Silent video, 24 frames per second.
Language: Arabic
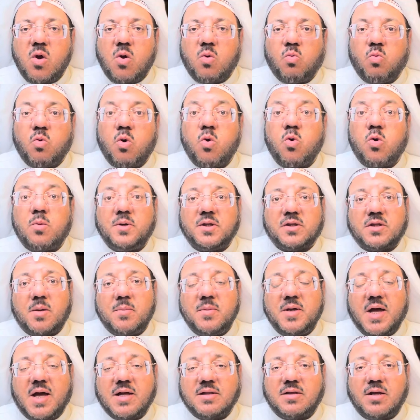وهو
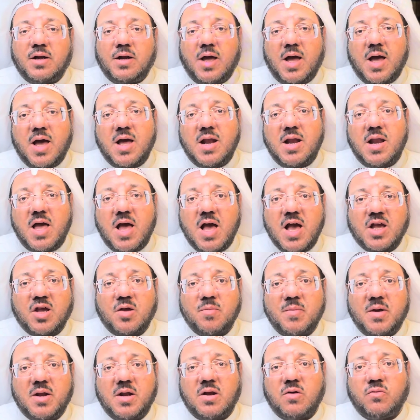بطبيعة الحال
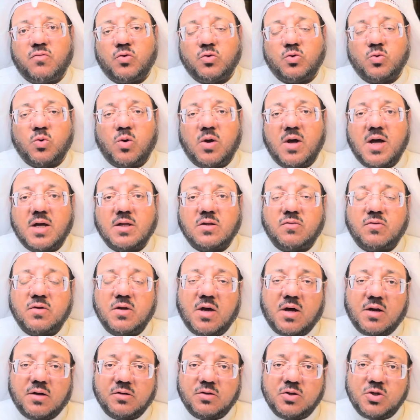أكمل الفتوحات في
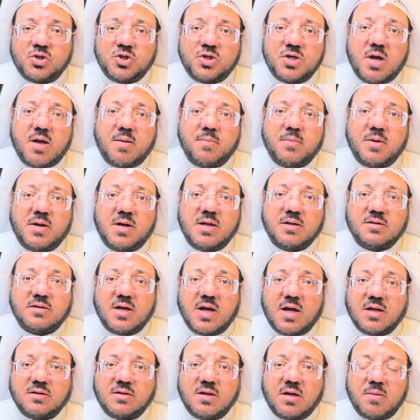أرض الشام
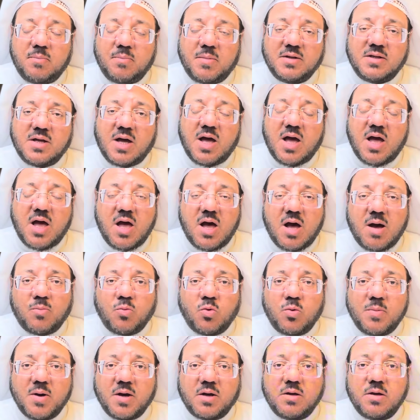التي بدأها
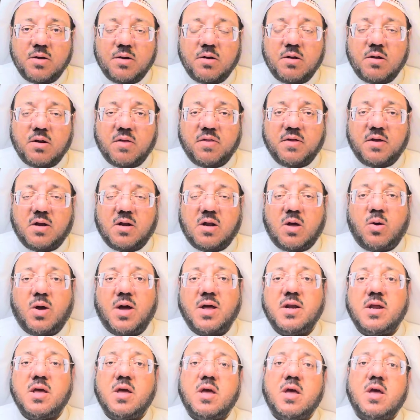أبو بكر رضي الله
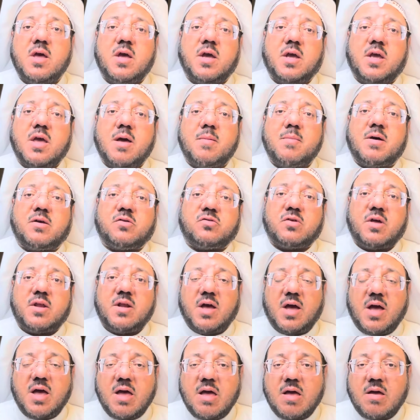عنه كما
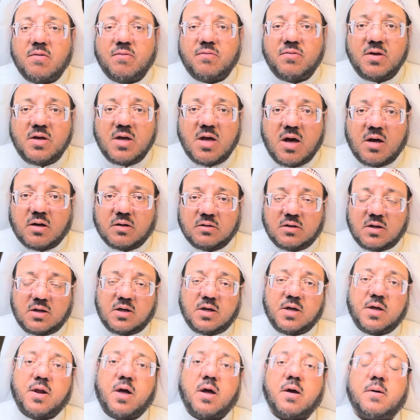صنع في أرض
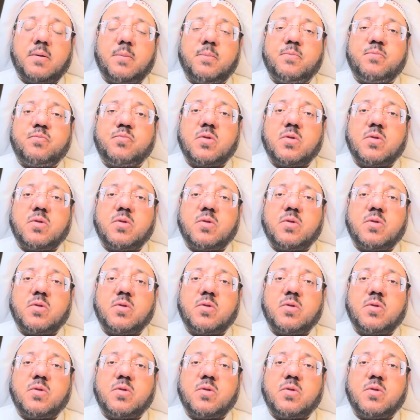العراق